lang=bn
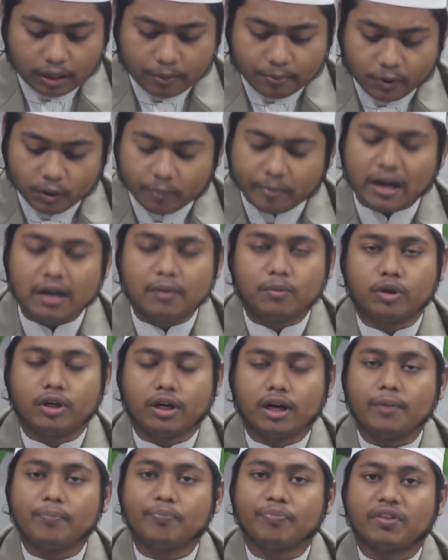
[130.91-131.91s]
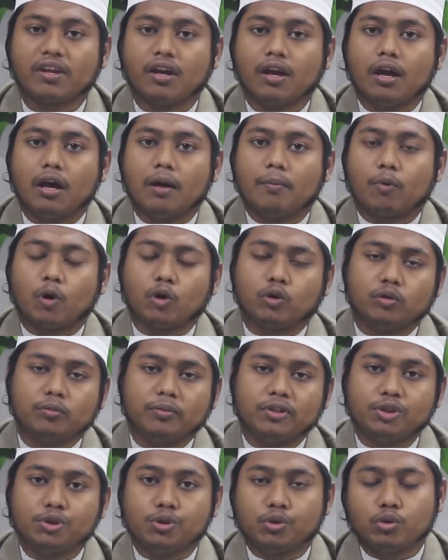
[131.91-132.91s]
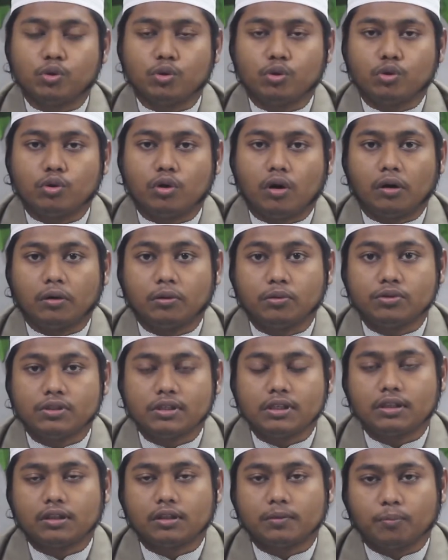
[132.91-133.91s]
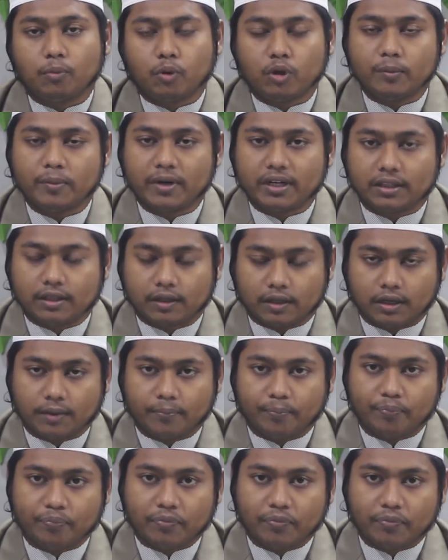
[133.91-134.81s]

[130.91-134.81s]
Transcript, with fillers: প্রিয় ভাই বোনেরা প্রথমে শুরু হওয়া উচিত পরিবার থেকে